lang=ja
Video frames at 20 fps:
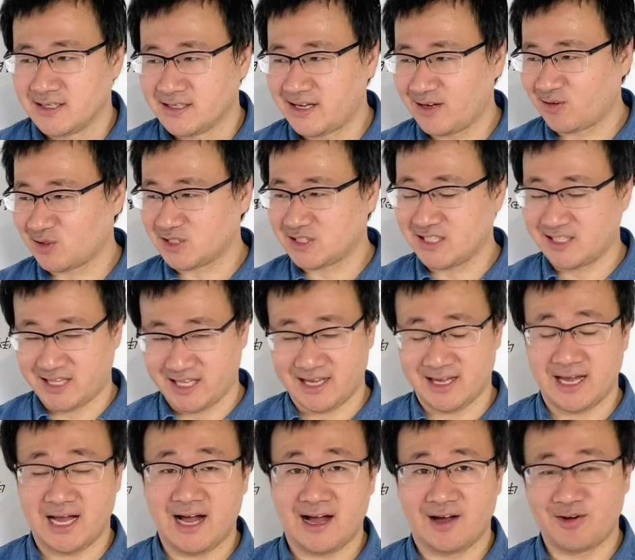結構して
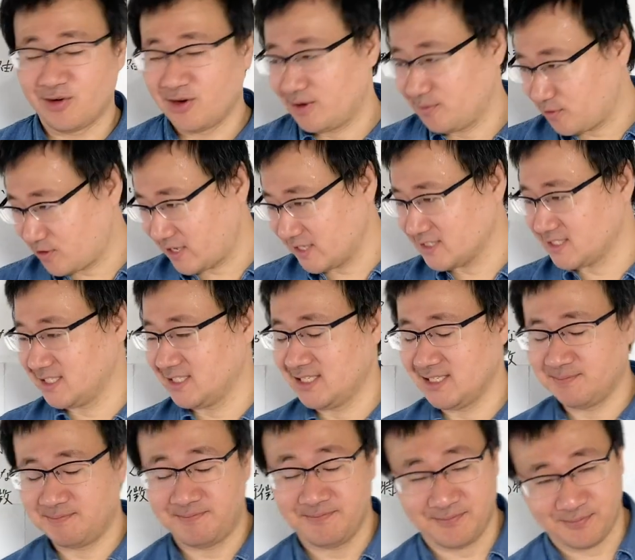て、あ、これはもう完全に、
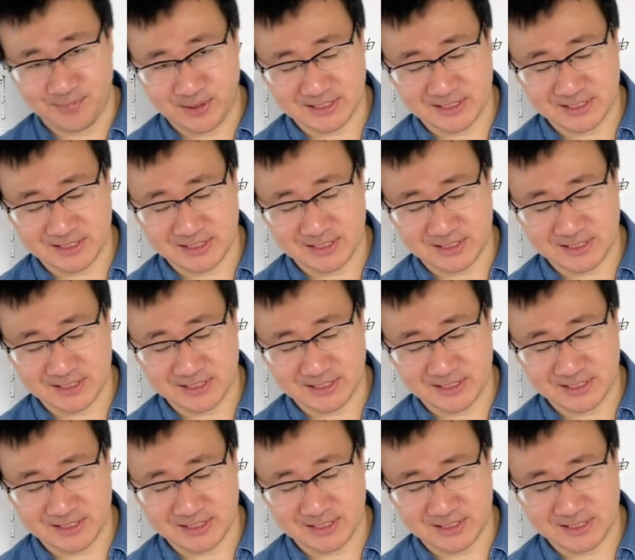うん、